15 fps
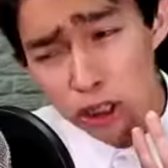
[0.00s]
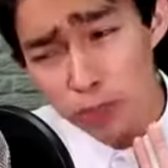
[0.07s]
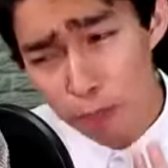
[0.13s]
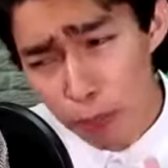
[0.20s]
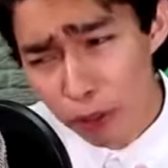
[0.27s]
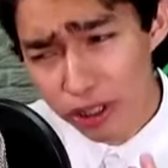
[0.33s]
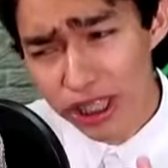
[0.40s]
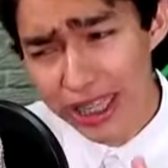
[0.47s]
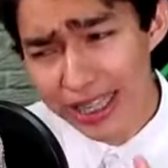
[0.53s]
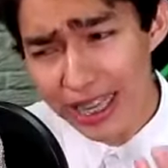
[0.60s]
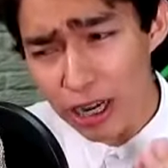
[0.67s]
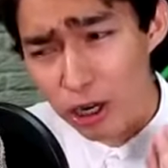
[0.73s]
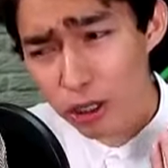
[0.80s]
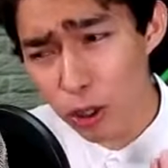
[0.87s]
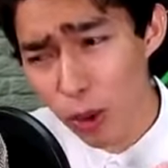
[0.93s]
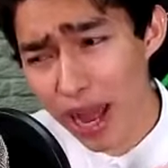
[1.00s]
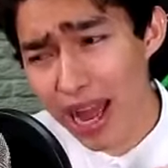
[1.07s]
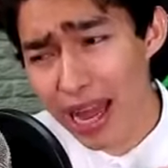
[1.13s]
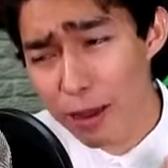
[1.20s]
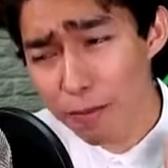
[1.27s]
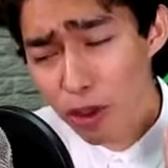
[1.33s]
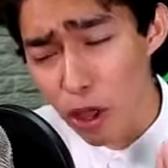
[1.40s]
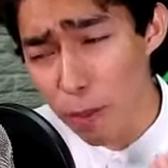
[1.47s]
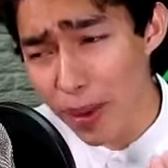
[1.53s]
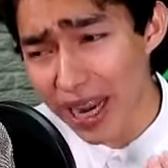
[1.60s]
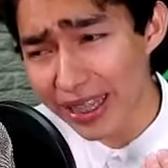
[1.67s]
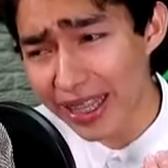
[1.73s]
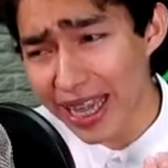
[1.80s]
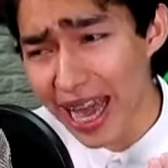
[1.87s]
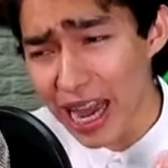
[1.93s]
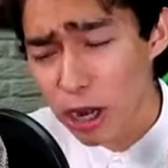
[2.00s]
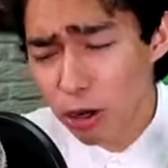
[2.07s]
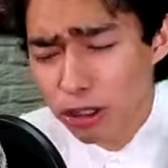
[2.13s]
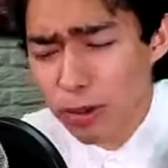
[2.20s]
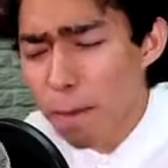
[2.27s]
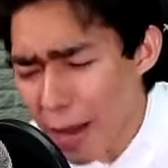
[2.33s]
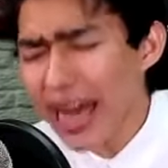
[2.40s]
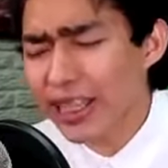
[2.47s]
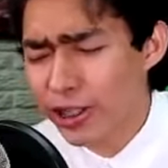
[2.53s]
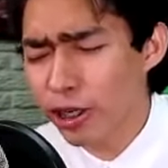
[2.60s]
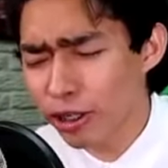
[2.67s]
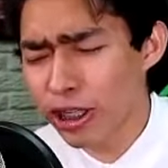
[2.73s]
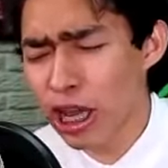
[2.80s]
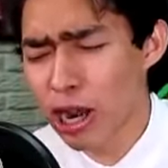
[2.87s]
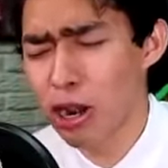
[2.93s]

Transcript: Los pussies los juegan en modo práctica, los machos